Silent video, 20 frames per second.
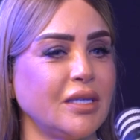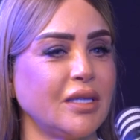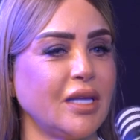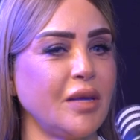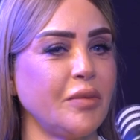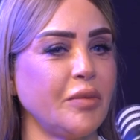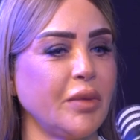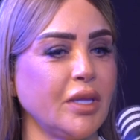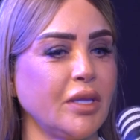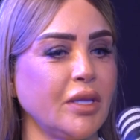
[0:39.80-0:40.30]

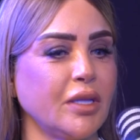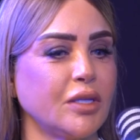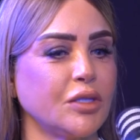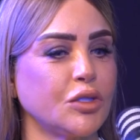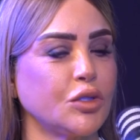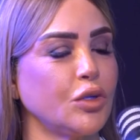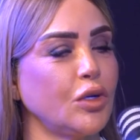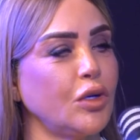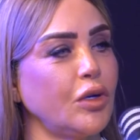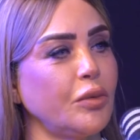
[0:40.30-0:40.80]
دايما
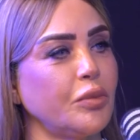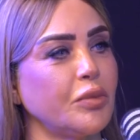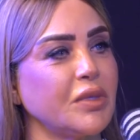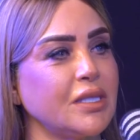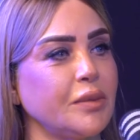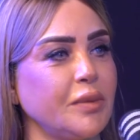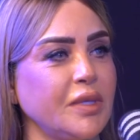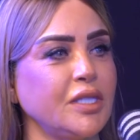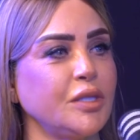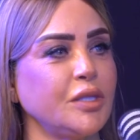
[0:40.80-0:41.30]
انذار
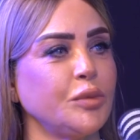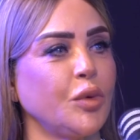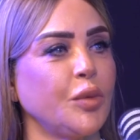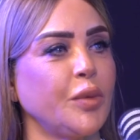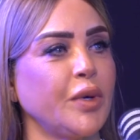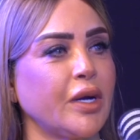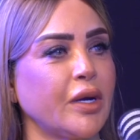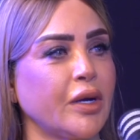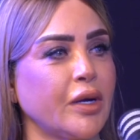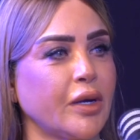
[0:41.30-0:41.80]
بس بدي مبرر